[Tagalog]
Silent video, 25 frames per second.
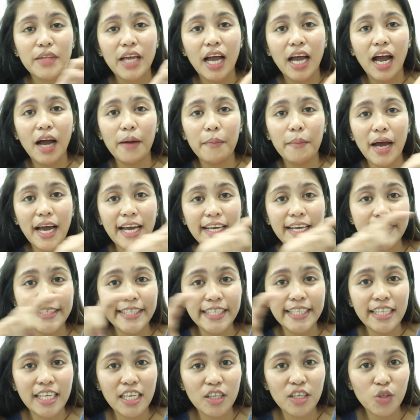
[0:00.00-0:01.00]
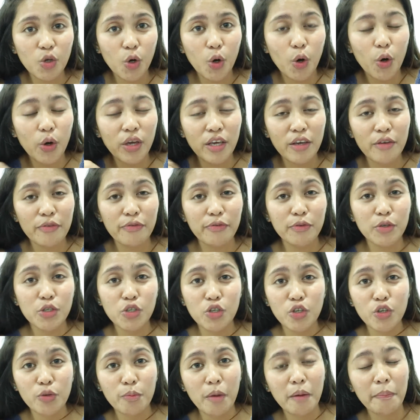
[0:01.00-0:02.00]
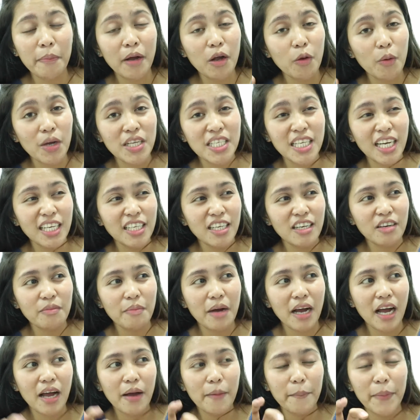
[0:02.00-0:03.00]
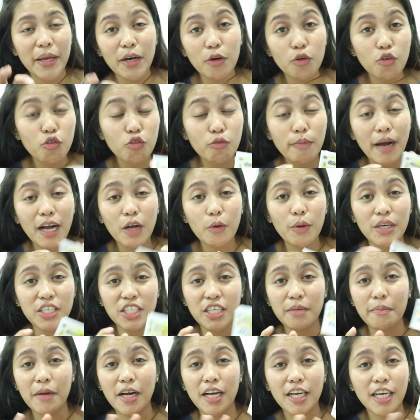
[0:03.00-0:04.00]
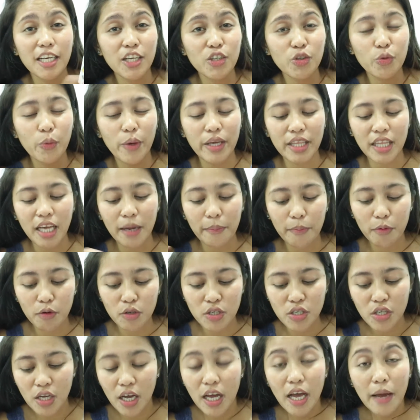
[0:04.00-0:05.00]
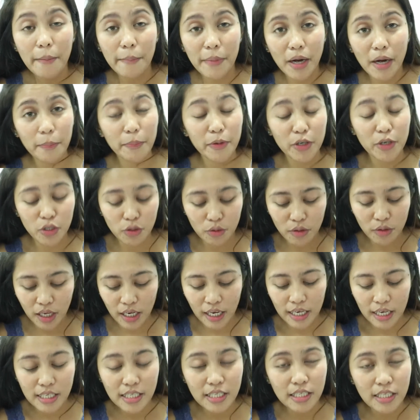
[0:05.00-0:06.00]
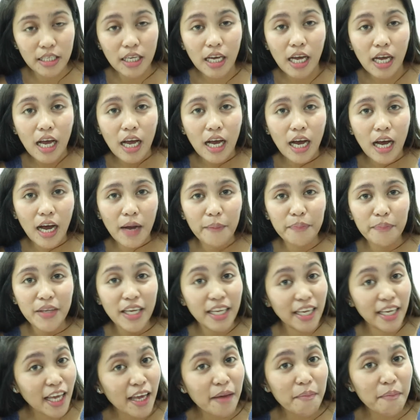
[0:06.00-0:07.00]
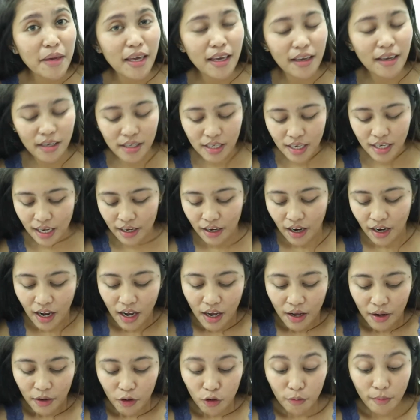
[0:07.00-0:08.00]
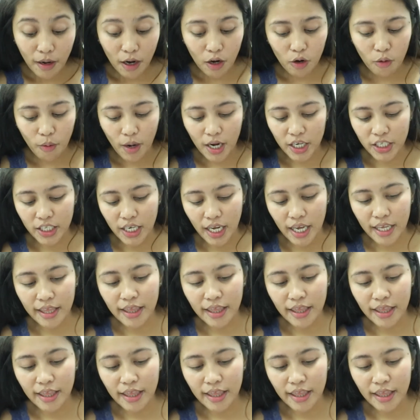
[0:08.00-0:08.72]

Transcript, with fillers: um, IG dito if gusto niyo magpagawa sa kanya ng mga, pero gumagawa siya ng mga ganito eh. Tapos, mga personalized um, kineme, ganyan gumagawa siya. And